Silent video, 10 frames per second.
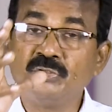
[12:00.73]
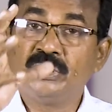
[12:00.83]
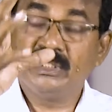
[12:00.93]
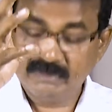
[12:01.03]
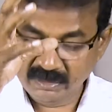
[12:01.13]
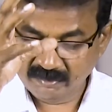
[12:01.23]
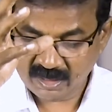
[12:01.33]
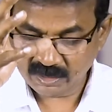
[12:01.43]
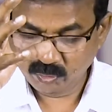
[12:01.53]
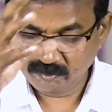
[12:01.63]

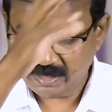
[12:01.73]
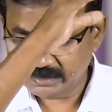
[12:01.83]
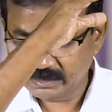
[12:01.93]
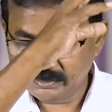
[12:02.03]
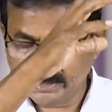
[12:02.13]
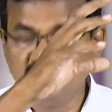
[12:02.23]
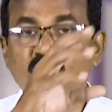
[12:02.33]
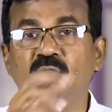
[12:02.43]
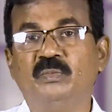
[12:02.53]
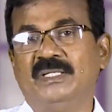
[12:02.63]
ஜீவனுமான ஒரு மார்க்கத்தை
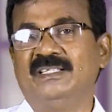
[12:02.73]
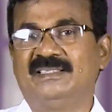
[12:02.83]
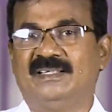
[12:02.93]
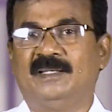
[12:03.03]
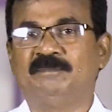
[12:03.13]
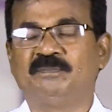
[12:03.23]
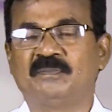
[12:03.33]
உண்டு பண்ணியிருக்கிறார்